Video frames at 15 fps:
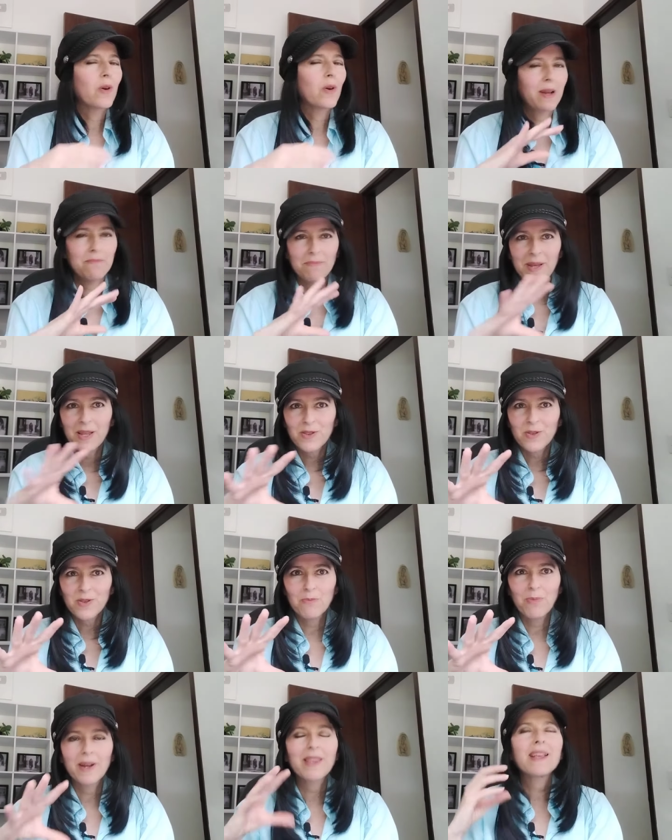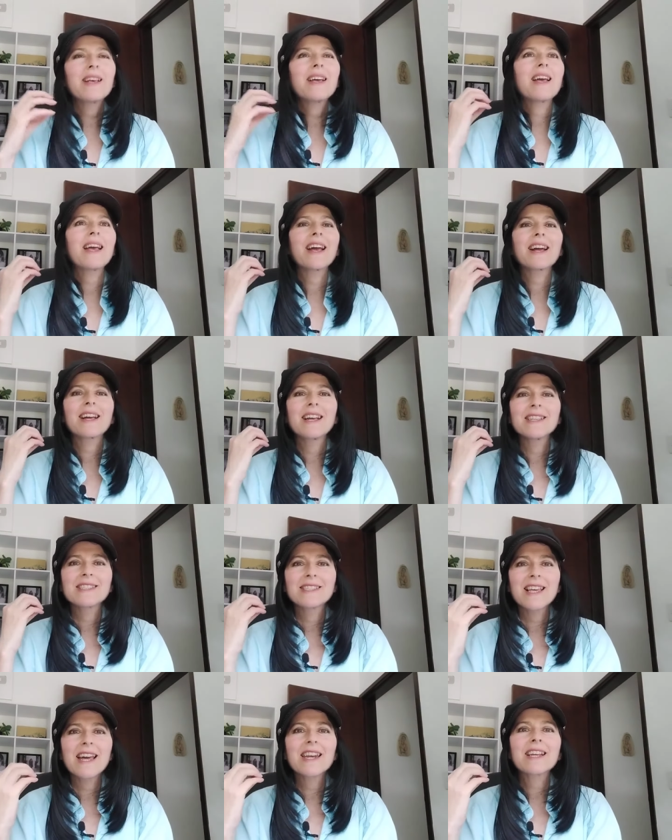o repito, puede
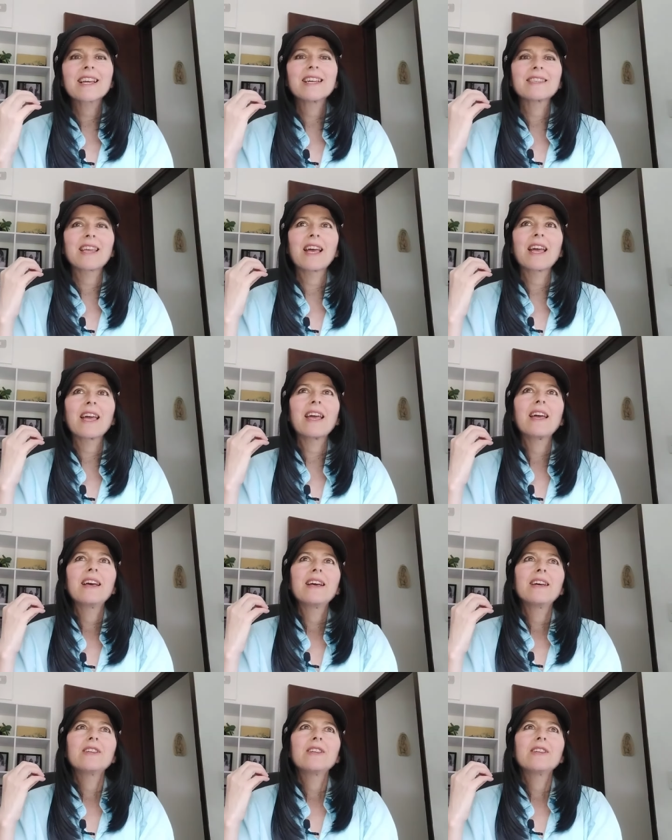ser que te